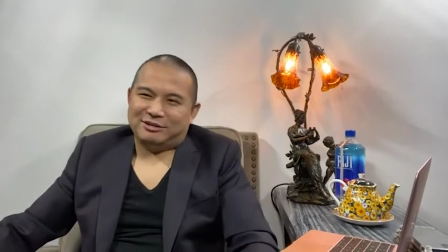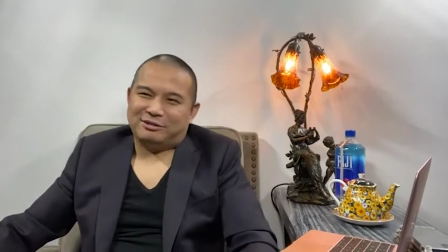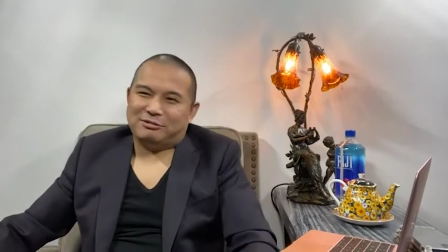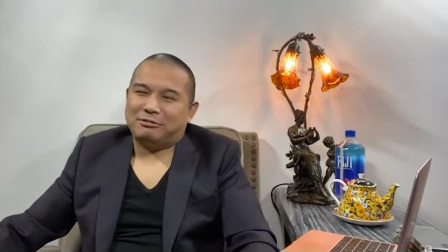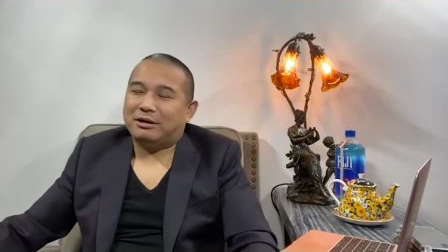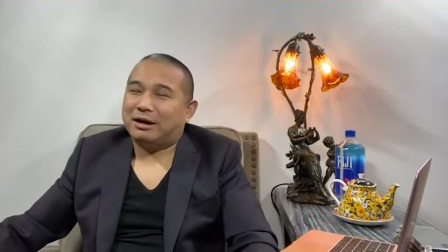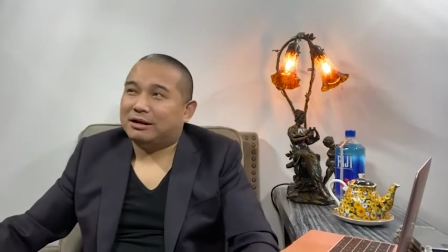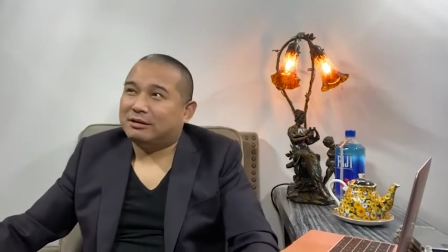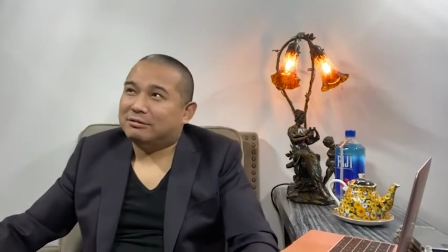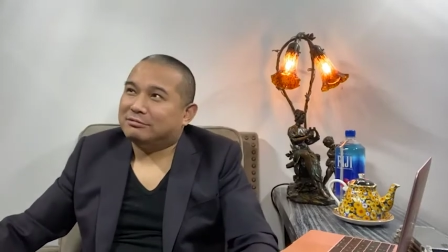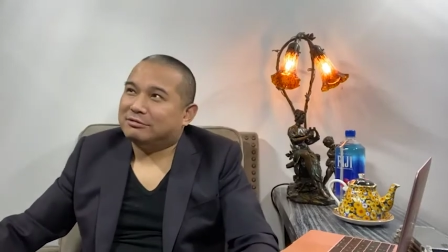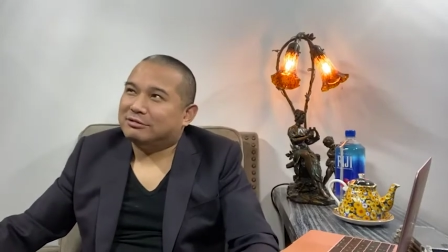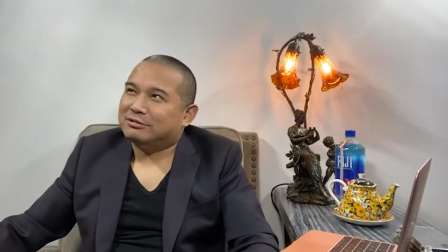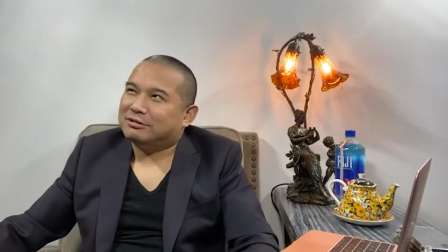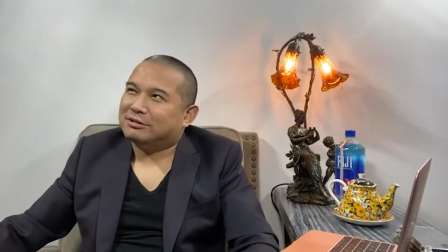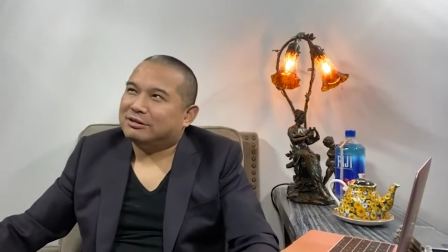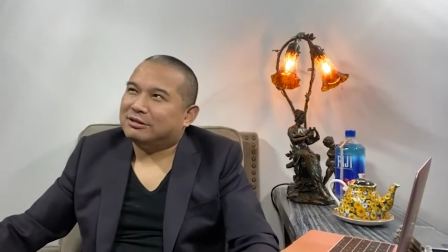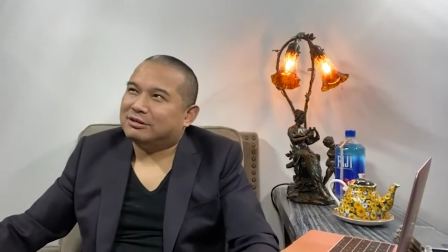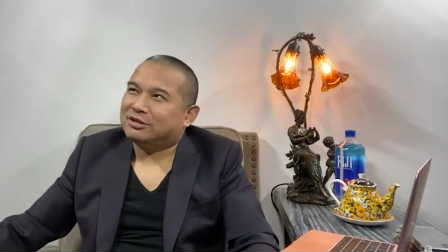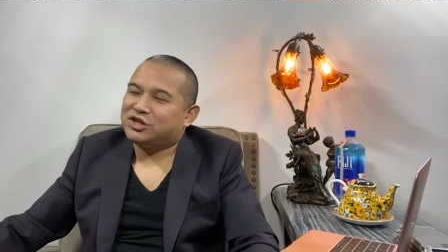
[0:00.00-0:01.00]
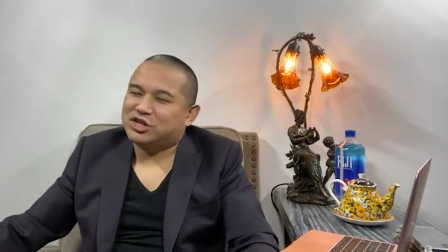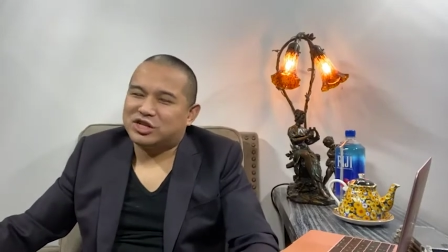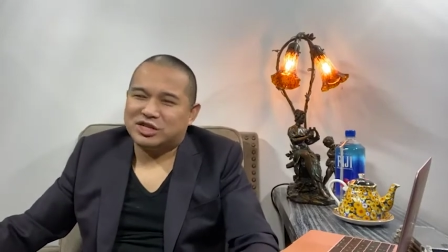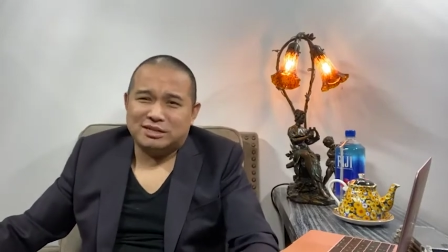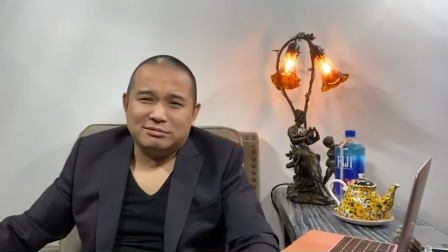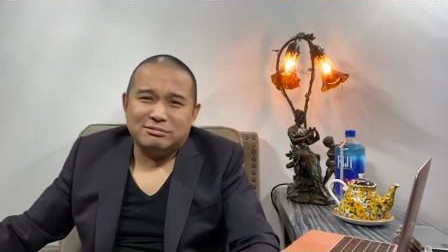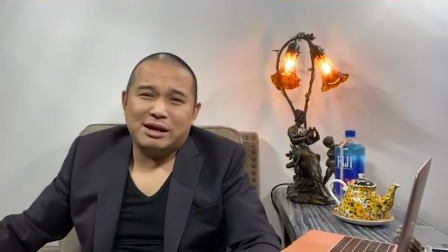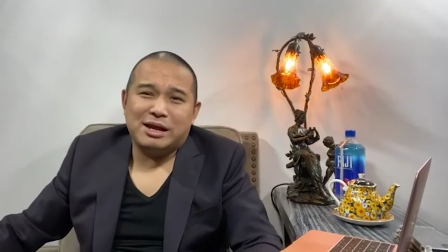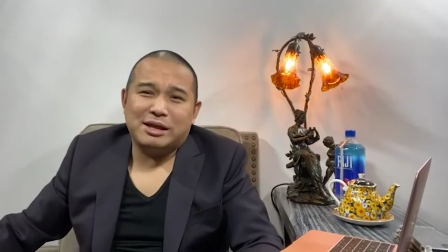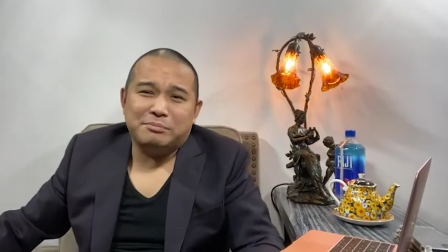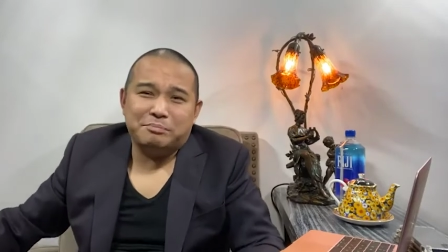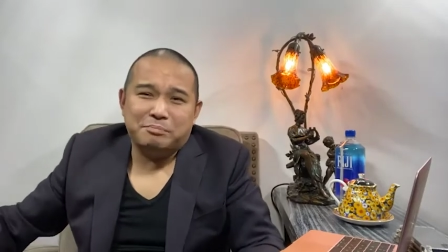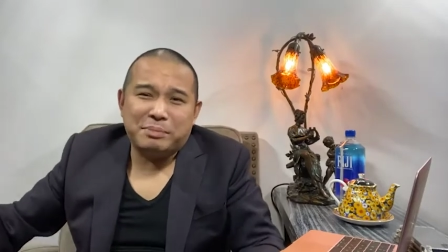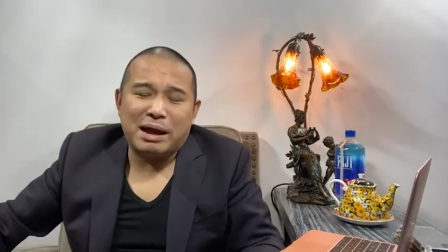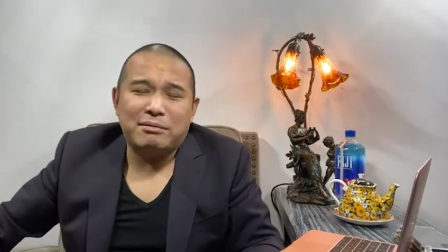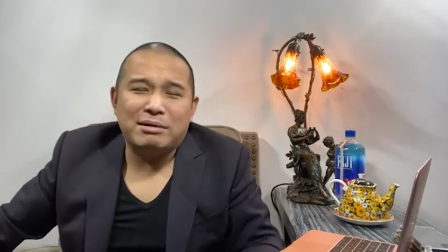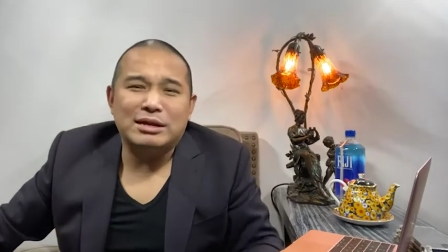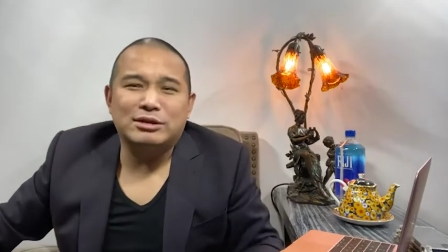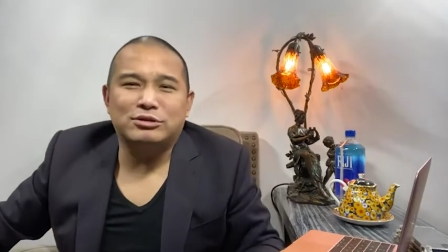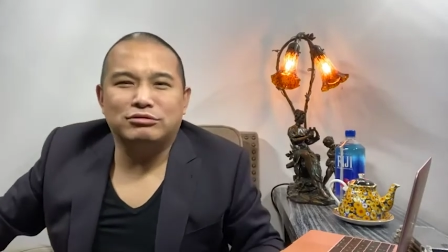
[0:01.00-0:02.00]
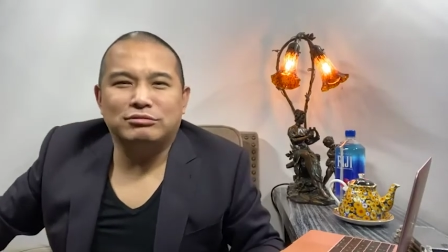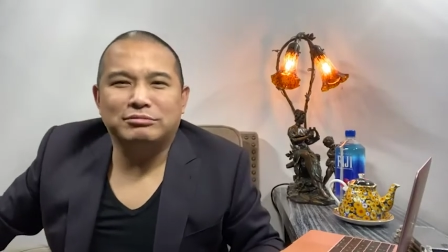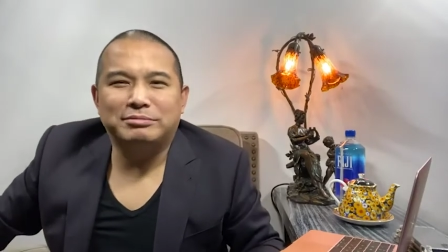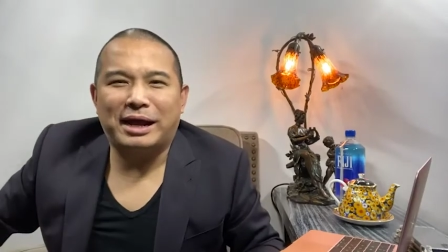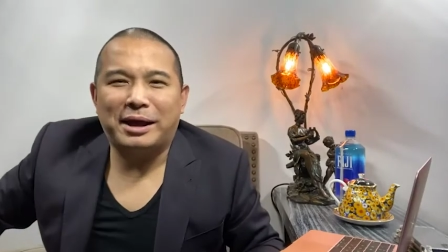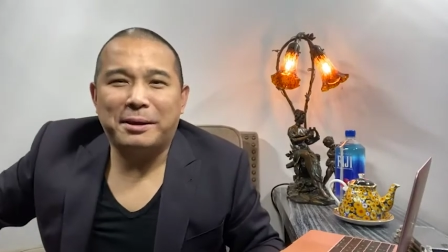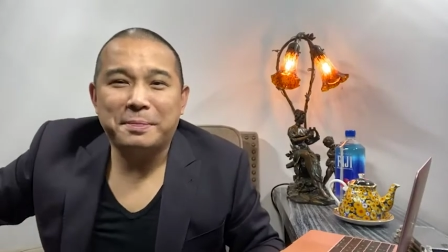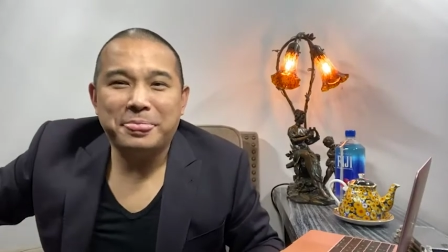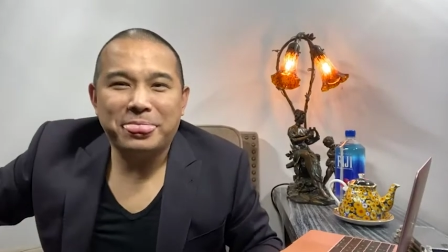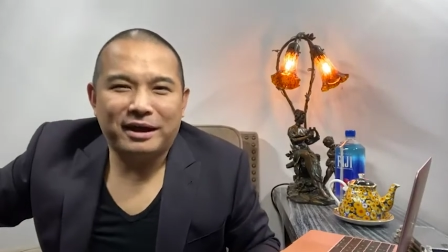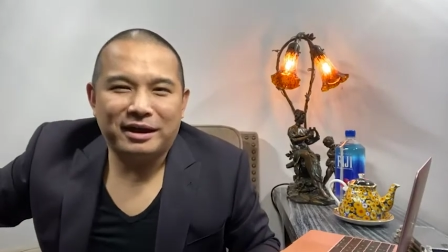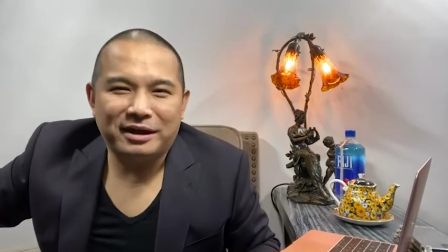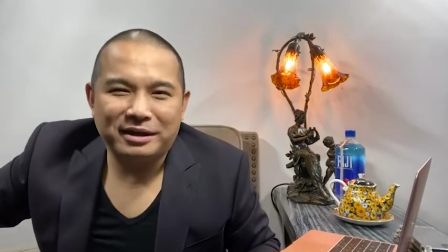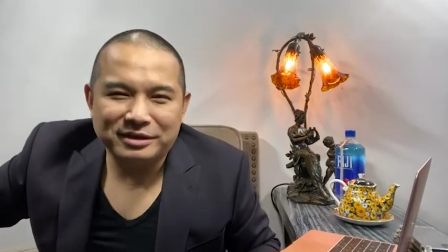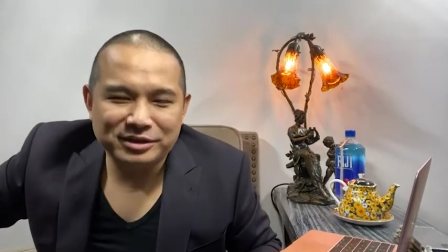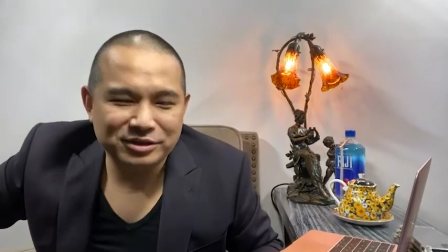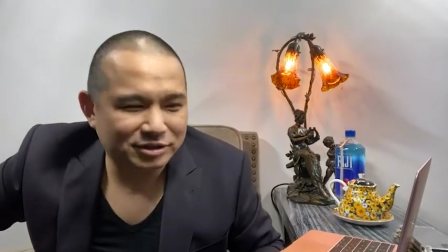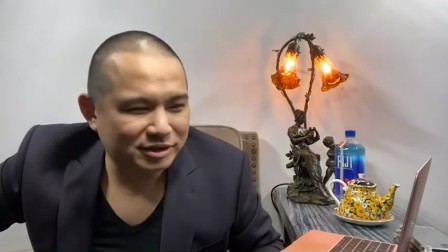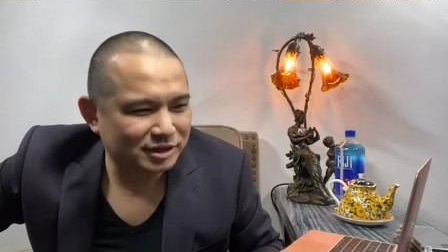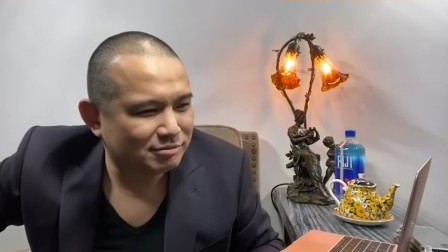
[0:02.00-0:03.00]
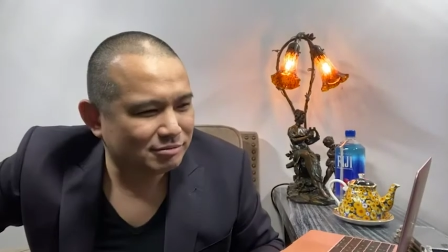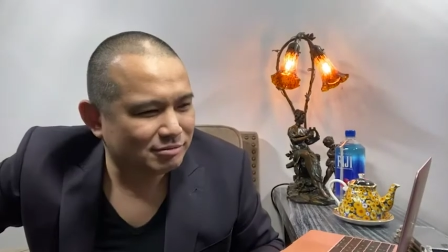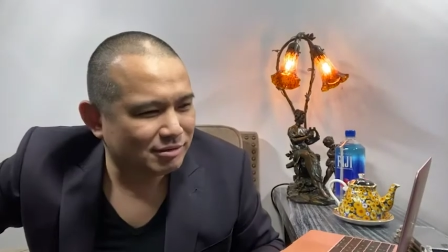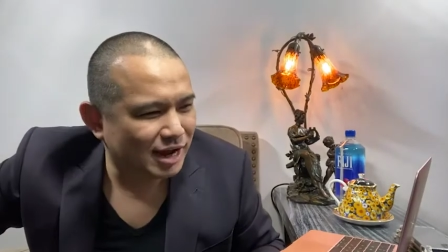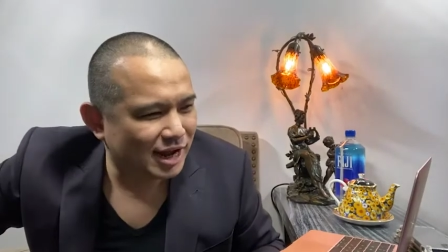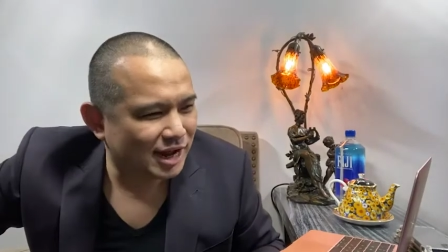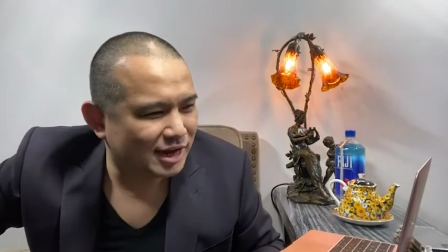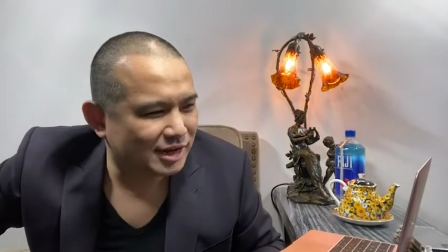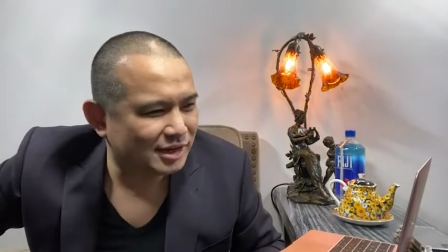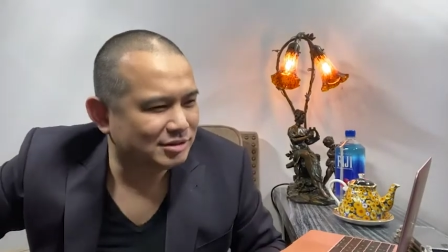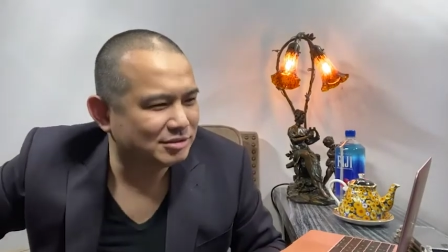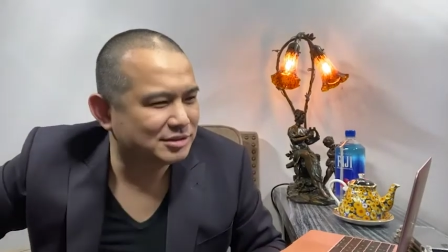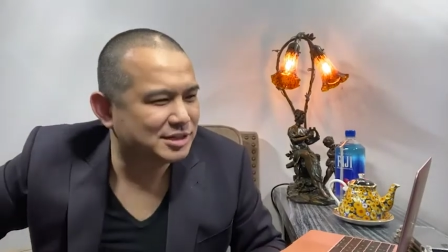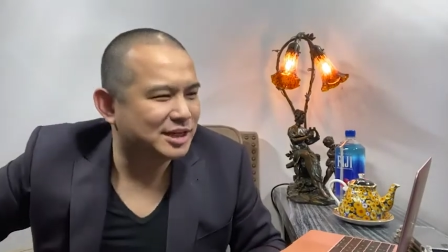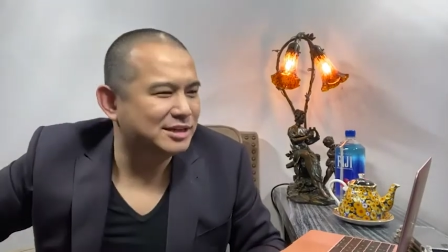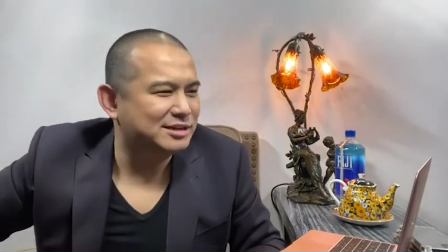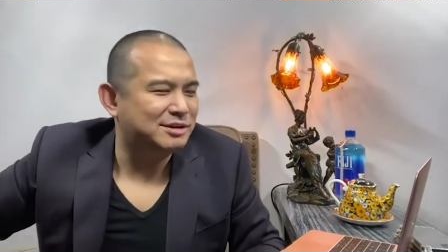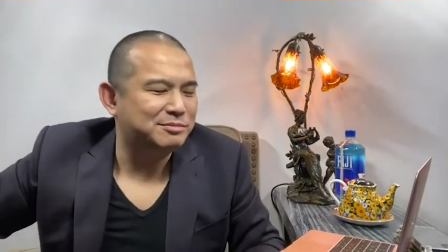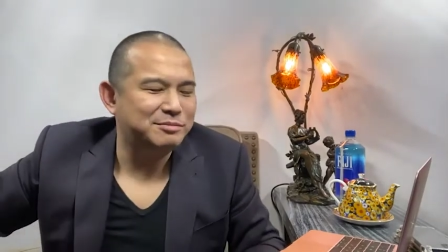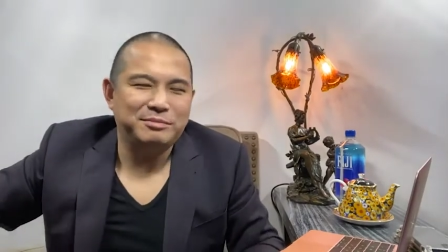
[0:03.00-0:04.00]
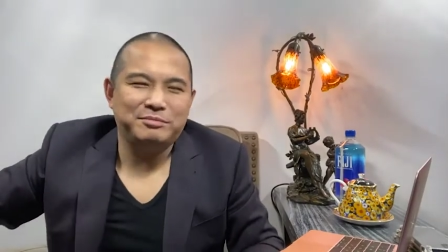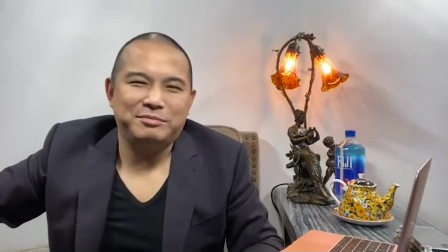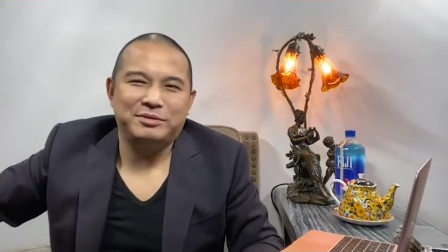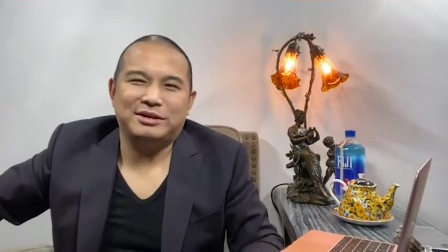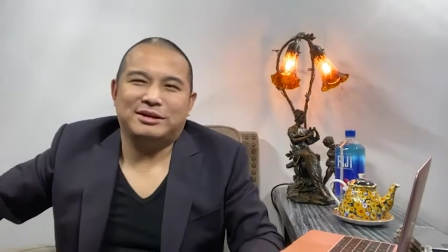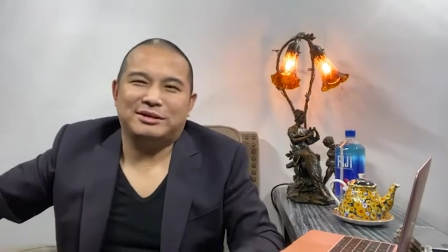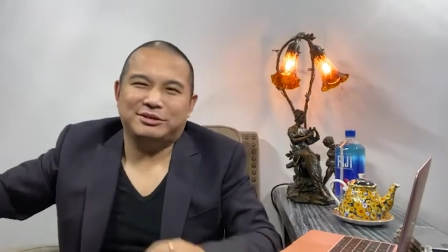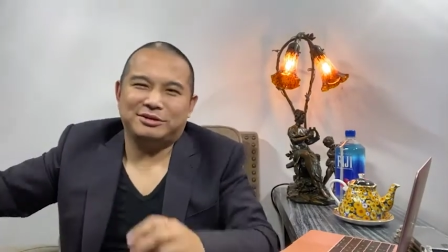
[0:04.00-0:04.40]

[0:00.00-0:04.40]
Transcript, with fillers: 花了我七万八万铢吧，啊，就一万六千人民币